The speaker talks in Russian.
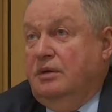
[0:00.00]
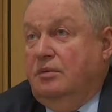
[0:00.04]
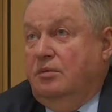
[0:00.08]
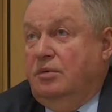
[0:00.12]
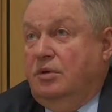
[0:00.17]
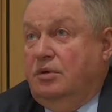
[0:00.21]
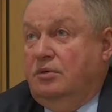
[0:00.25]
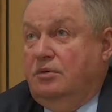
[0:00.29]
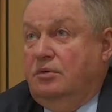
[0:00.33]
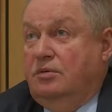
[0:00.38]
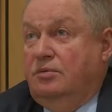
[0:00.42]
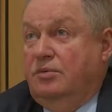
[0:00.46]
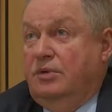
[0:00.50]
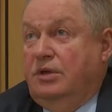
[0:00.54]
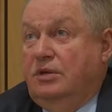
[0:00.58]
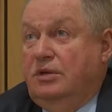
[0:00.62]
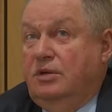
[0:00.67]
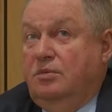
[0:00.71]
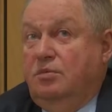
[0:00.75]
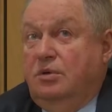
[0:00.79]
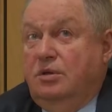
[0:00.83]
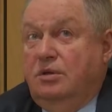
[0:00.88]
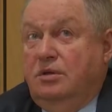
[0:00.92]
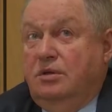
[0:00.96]
Потом надо
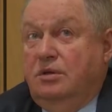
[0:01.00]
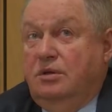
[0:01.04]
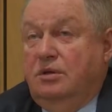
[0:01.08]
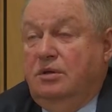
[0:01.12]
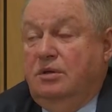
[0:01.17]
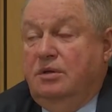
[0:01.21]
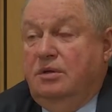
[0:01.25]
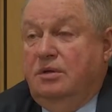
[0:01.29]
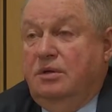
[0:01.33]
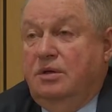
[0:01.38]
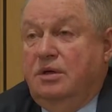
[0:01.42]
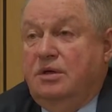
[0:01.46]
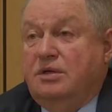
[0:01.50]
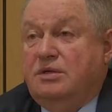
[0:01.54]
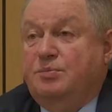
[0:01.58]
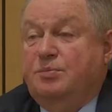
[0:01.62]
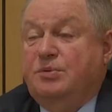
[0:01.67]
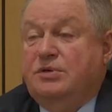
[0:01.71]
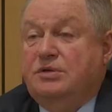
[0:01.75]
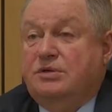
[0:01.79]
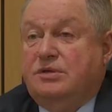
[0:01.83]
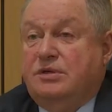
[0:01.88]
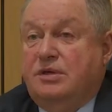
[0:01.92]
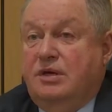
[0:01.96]
было
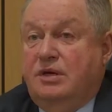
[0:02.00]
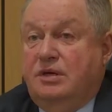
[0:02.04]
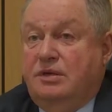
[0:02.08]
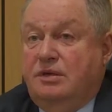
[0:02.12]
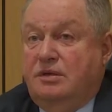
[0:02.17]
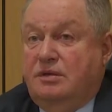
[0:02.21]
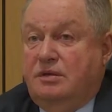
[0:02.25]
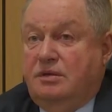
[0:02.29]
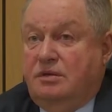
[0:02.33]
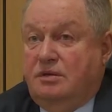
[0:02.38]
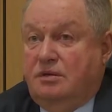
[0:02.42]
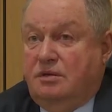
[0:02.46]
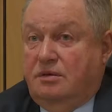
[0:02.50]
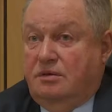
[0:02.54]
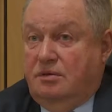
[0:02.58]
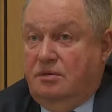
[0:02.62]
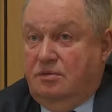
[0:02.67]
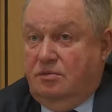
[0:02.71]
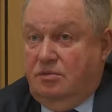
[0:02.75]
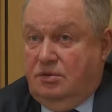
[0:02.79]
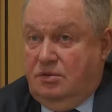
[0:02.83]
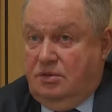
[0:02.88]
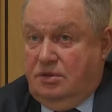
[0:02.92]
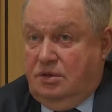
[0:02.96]
расписать э,
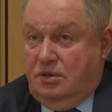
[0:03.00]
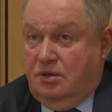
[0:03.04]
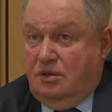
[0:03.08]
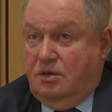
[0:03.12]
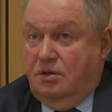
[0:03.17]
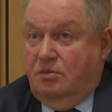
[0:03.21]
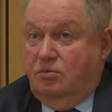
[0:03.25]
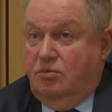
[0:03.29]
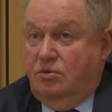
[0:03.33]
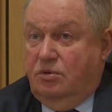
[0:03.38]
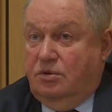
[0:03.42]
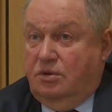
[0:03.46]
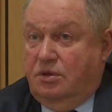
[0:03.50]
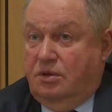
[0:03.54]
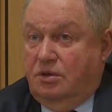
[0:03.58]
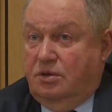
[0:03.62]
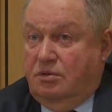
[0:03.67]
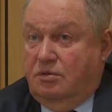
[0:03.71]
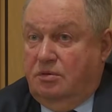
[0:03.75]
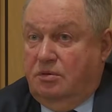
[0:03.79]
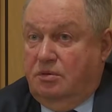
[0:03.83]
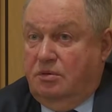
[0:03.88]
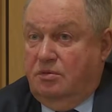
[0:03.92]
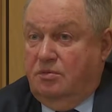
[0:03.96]
вот те работы,
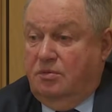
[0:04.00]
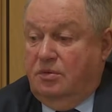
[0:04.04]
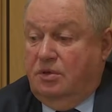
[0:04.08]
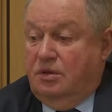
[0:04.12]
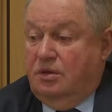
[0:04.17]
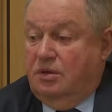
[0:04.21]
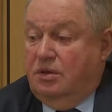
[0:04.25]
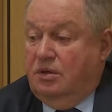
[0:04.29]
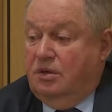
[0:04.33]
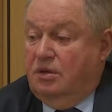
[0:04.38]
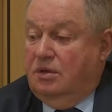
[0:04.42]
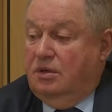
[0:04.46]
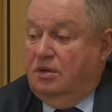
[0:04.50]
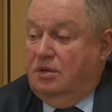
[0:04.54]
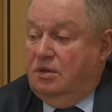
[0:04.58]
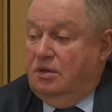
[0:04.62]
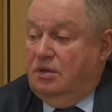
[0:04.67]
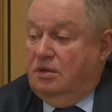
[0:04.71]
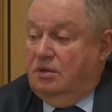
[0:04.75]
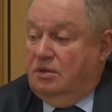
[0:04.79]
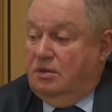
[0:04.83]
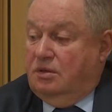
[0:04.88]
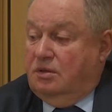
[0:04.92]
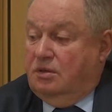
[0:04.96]
которыми
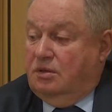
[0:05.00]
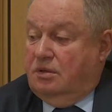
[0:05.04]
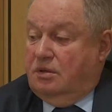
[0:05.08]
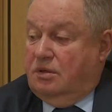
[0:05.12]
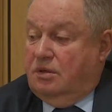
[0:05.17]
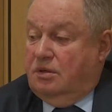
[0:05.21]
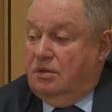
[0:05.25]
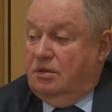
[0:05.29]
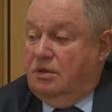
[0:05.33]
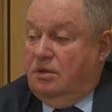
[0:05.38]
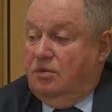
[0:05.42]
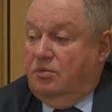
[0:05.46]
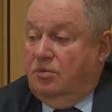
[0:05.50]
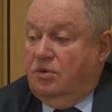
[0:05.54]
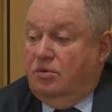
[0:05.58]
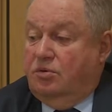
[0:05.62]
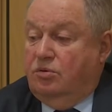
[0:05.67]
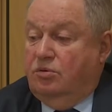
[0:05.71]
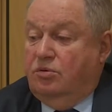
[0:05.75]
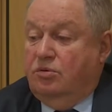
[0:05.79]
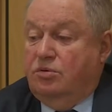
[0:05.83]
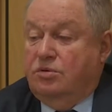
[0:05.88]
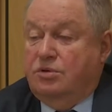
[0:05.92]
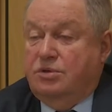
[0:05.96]
э, Академия
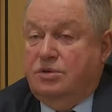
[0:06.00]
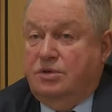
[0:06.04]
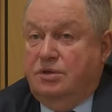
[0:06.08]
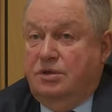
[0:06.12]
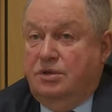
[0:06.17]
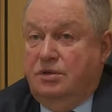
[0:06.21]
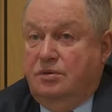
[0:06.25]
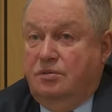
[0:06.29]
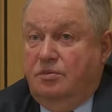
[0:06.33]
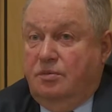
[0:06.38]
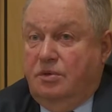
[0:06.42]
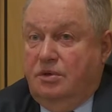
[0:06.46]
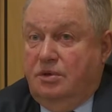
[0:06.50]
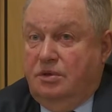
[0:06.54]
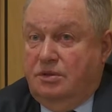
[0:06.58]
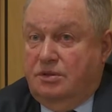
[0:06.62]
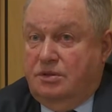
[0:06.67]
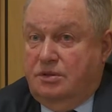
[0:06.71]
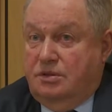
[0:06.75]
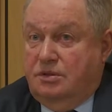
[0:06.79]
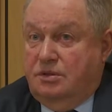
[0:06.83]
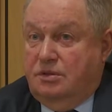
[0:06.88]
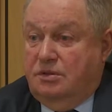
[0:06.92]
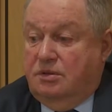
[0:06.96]
художеств занималась
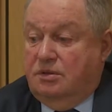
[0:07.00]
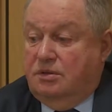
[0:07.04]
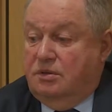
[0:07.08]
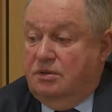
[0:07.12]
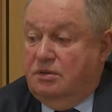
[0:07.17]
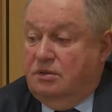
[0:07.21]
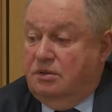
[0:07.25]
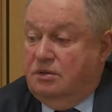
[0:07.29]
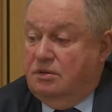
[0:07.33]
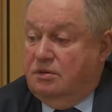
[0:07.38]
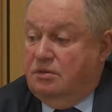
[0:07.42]
и